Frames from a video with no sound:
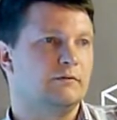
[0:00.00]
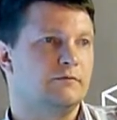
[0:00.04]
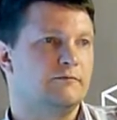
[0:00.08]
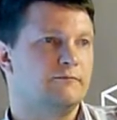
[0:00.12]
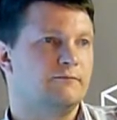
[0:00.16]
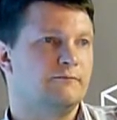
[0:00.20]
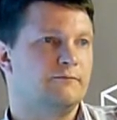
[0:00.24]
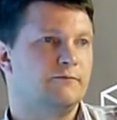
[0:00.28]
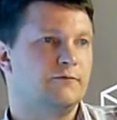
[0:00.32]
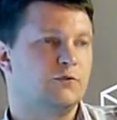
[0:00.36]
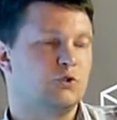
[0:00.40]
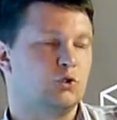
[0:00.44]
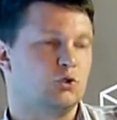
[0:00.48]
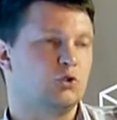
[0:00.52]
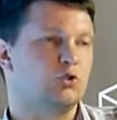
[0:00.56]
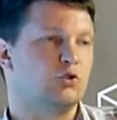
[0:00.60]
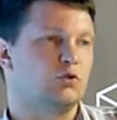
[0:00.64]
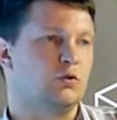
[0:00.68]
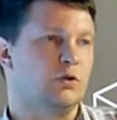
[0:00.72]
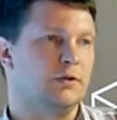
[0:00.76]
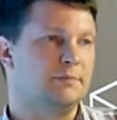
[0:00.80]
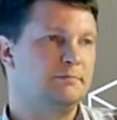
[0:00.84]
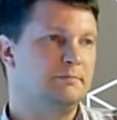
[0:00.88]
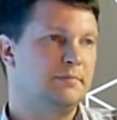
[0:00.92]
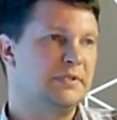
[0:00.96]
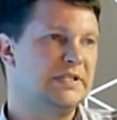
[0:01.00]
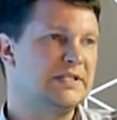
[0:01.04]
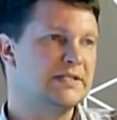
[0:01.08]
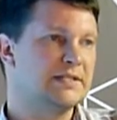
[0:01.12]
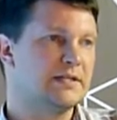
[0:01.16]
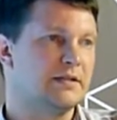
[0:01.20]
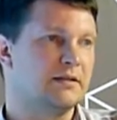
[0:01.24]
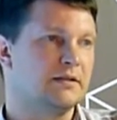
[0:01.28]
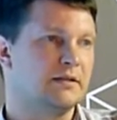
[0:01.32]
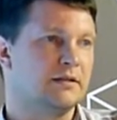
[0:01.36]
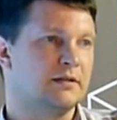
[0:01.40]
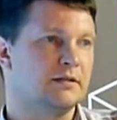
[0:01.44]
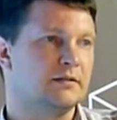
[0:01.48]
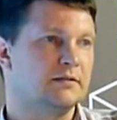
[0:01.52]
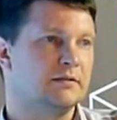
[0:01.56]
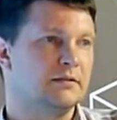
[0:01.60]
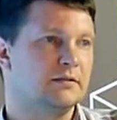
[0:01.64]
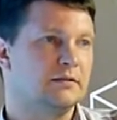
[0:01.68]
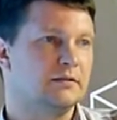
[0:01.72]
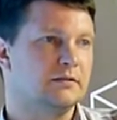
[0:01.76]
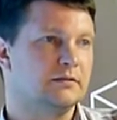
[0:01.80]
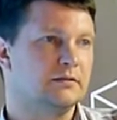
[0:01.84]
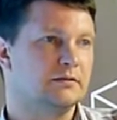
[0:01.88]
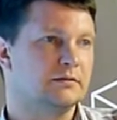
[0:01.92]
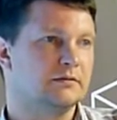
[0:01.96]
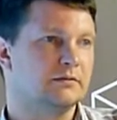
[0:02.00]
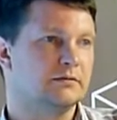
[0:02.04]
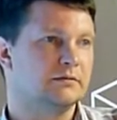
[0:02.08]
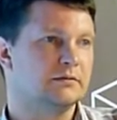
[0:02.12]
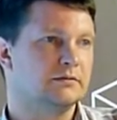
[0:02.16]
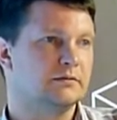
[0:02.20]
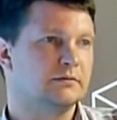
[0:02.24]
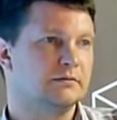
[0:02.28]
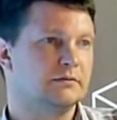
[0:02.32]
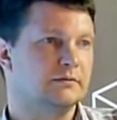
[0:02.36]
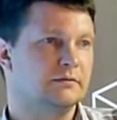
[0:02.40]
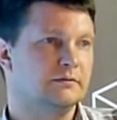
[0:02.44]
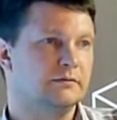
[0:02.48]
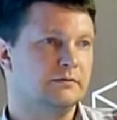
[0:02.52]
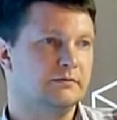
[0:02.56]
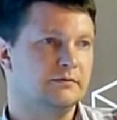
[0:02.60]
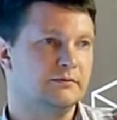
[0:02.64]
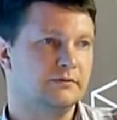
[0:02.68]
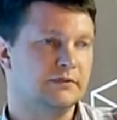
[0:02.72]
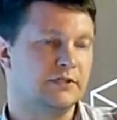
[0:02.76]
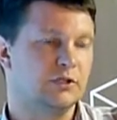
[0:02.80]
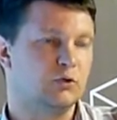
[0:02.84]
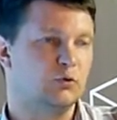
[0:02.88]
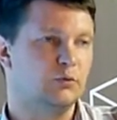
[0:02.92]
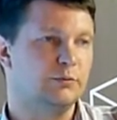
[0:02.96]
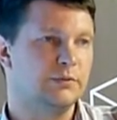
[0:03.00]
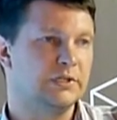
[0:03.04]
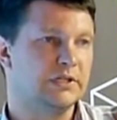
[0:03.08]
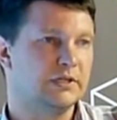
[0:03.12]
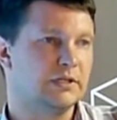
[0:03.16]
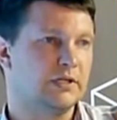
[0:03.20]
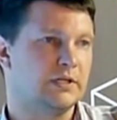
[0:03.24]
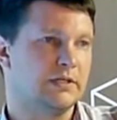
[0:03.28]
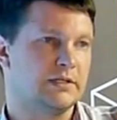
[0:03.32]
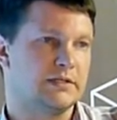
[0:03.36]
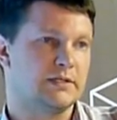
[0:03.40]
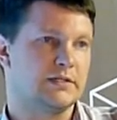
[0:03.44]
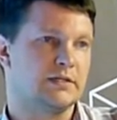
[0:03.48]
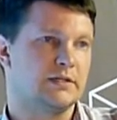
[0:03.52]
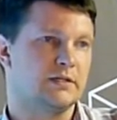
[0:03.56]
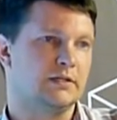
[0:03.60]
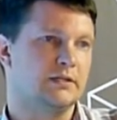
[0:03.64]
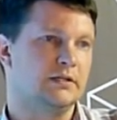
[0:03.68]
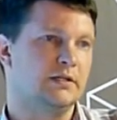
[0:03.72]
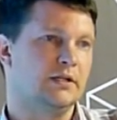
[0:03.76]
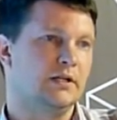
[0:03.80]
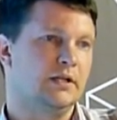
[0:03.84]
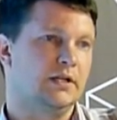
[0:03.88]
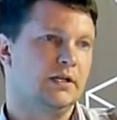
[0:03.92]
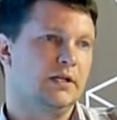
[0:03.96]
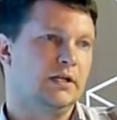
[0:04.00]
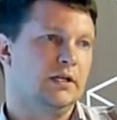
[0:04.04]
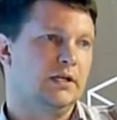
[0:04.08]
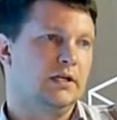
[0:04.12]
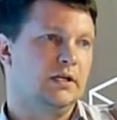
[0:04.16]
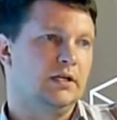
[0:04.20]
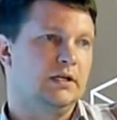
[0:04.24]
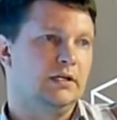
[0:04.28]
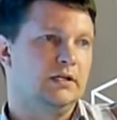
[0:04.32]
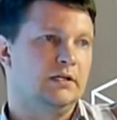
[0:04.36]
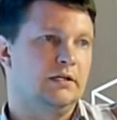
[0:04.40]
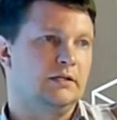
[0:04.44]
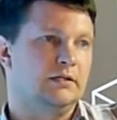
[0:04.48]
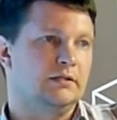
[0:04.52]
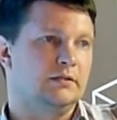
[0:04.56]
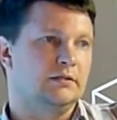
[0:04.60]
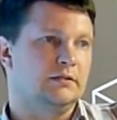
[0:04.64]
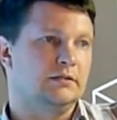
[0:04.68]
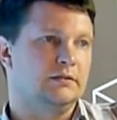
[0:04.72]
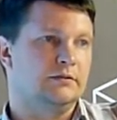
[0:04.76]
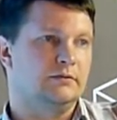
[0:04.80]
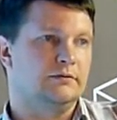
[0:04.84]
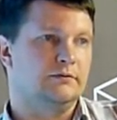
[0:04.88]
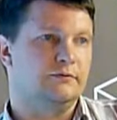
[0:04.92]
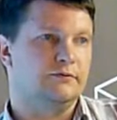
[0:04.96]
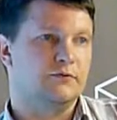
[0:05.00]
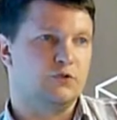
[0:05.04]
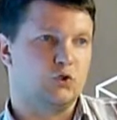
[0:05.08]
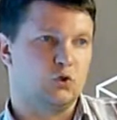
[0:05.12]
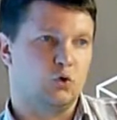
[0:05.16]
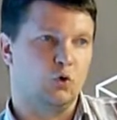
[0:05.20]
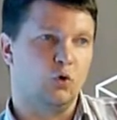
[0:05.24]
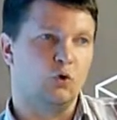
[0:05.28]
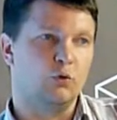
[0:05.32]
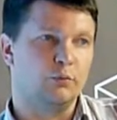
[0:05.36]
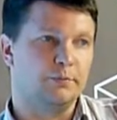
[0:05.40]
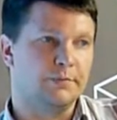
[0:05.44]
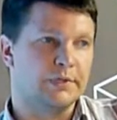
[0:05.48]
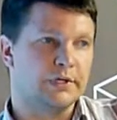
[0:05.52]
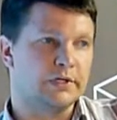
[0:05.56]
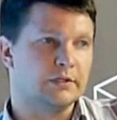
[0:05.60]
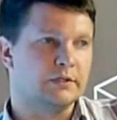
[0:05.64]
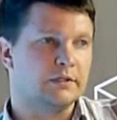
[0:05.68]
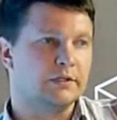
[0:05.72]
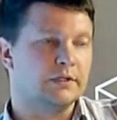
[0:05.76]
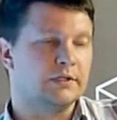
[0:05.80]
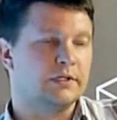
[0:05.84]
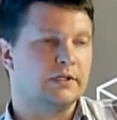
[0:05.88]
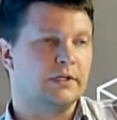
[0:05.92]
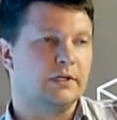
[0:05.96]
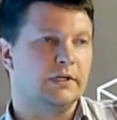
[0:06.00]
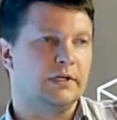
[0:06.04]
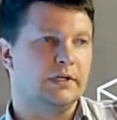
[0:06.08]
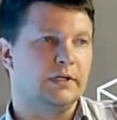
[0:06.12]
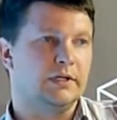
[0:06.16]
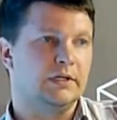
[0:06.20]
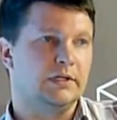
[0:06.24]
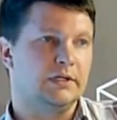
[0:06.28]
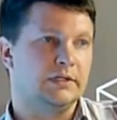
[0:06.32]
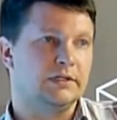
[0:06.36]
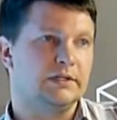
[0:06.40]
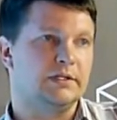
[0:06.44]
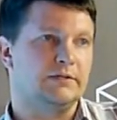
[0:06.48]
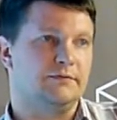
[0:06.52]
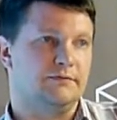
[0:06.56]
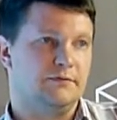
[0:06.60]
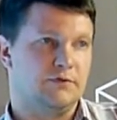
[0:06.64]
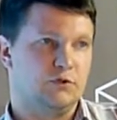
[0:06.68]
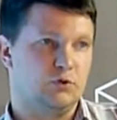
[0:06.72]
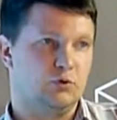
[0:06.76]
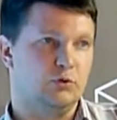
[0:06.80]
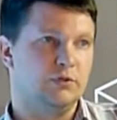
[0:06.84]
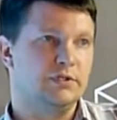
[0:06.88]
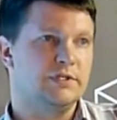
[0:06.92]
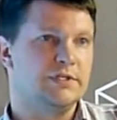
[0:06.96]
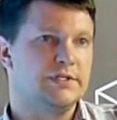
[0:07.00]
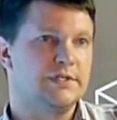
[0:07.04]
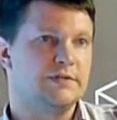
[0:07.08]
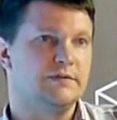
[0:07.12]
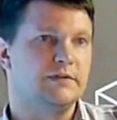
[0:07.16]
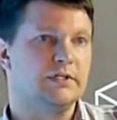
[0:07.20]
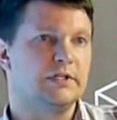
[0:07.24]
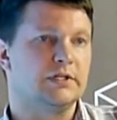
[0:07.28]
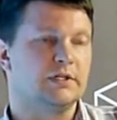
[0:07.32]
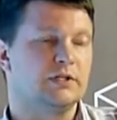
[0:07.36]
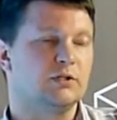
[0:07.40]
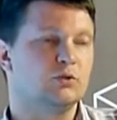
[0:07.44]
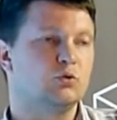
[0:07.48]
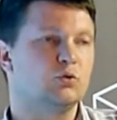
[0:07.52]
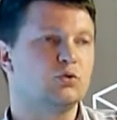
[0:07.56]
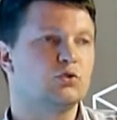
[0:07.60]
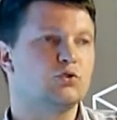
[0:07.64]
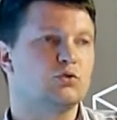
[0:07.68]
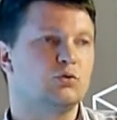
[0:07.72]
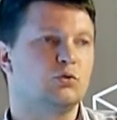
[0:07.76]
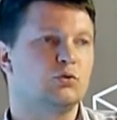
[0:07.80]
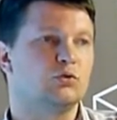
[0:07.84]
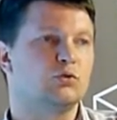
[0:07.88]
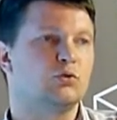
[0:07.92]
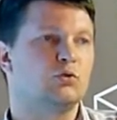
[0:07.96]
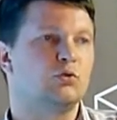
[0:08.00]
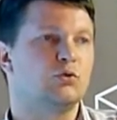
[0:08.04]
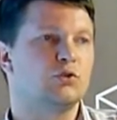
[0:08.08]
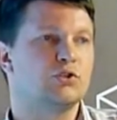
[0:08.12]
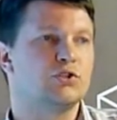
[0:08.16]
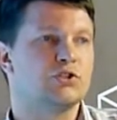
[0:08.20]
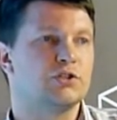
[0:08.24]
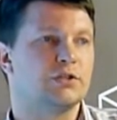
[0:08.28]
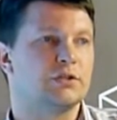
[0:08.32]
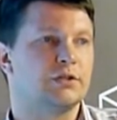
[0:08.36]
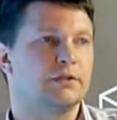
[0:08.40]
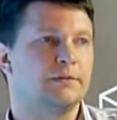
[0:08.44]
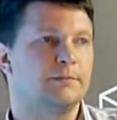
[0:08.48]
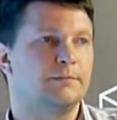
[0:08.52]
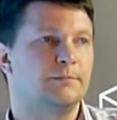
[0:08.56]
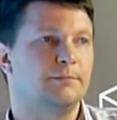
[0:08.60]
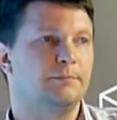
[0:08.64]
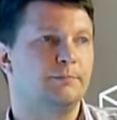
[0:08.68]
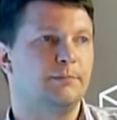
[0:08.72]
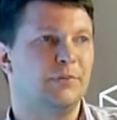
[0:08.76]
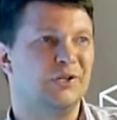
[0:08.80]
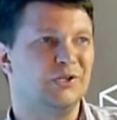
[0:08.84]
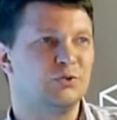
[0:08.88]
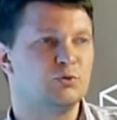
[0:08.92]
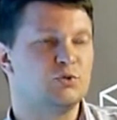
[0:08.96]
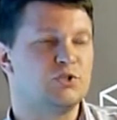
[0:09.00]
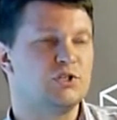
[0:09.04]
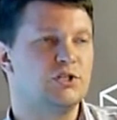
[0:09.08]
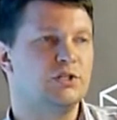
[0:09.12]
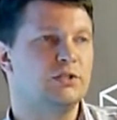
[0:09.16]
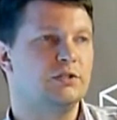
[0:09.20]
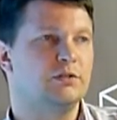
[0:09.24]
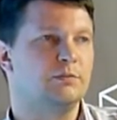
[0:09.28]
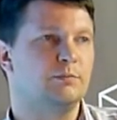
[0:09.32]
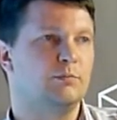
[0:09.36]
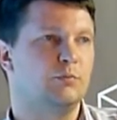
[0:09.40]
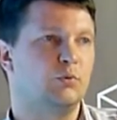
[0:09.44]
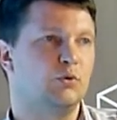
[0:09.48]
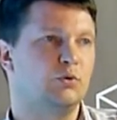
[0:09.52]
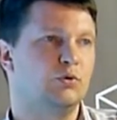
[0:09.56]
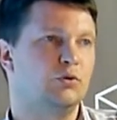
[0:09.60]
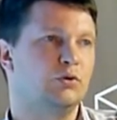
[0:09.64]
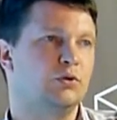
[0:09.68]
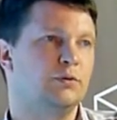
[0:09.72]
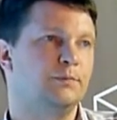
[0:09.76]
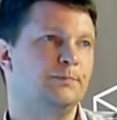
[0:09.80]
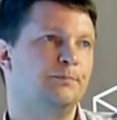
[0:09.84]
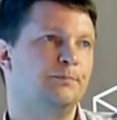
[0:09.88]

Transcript: все, что описано э, в документации, э, в скопе, это все действительно то, что он хочет получить по,